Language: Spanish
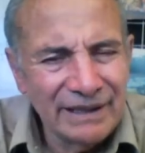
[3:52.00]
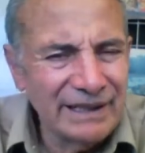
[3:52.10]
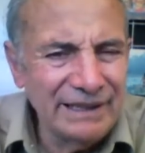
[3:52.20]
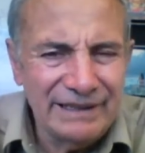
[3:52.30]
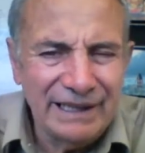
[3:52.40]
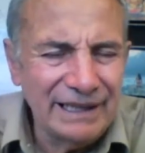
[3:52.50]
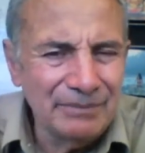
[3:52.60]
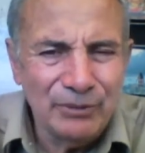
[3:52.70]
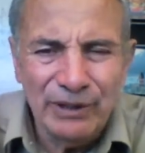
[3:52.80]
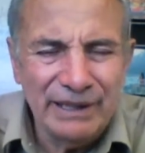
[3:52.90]
Gente
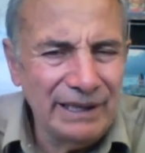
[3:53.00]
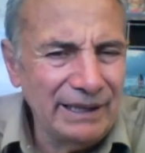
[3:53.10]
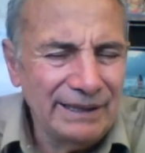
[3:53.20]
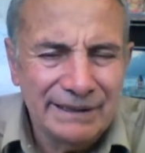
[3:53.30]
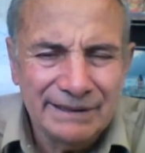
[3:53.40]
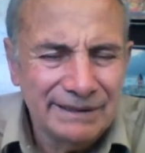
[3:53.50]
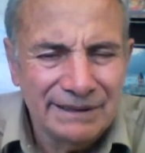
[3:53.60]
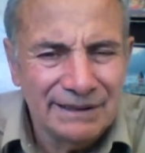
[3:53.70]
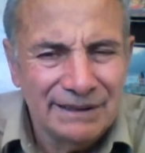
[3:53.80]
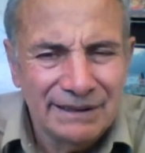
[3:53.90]
que puede
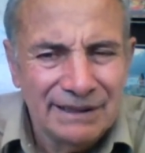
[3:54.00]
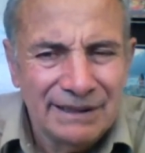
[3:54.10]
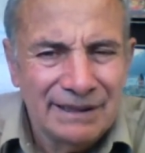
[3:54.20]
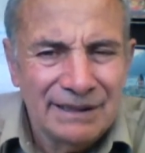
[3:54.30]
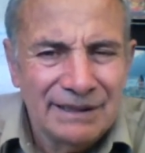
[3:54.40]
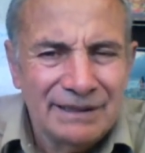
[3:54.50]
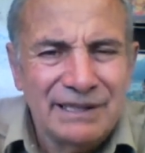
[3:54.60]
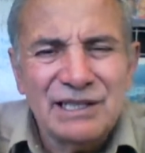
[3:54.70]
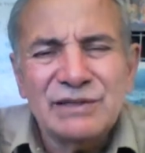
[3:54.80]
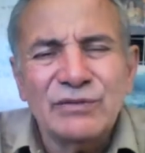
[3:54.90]

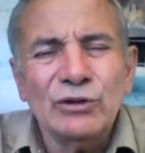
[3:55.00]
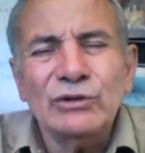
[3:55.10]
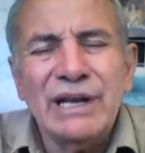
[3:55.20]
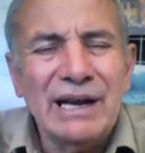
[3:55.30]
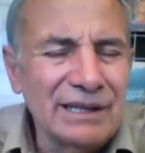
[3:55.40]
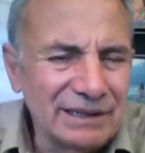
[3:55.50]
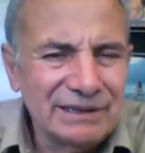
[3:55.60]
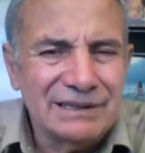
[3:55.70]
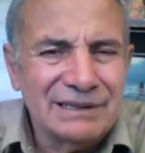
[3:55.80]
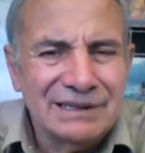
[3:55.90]
disfrutar
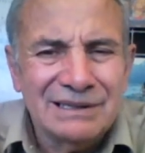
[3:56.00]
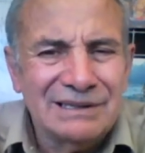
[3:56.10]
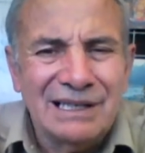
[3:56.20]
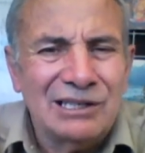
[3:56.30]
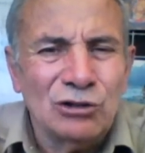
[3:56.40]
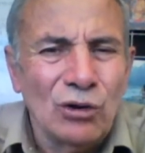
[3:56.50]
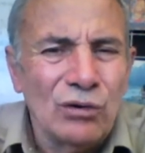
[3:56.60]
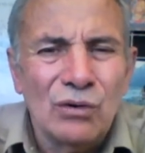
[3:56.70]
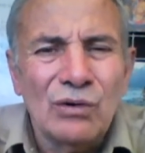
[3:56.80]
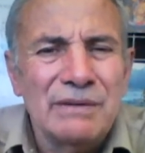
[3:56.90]
de
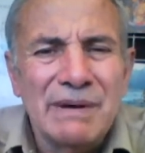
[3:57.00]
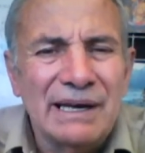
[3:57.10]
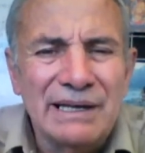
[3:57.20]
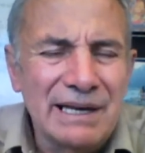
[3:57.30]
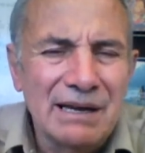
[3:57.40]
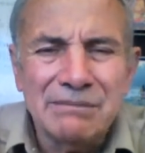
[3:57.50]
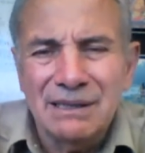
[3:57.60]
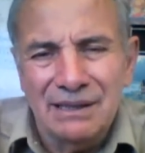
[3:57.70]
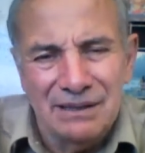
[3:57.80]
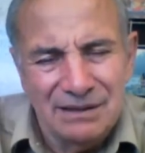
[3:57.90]
todo lo
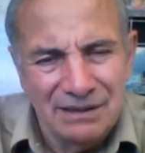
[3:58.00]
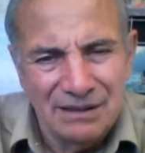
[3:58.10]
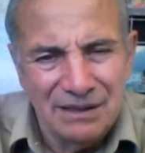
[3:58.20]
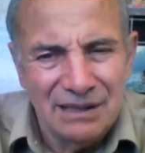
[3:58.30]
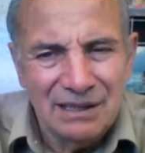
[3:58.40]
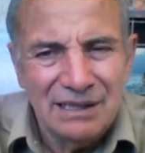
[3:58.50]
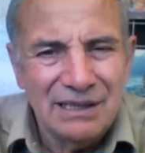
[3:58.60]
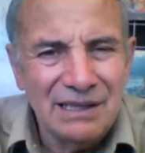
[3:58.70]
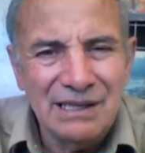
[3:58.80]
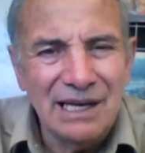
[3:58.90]
imaginable
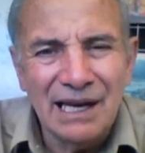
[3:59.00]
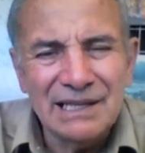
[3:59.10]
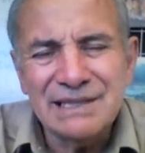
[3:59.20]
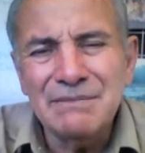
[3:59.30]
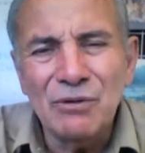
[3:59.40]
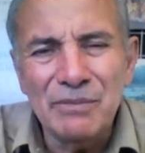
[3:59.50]
y en ese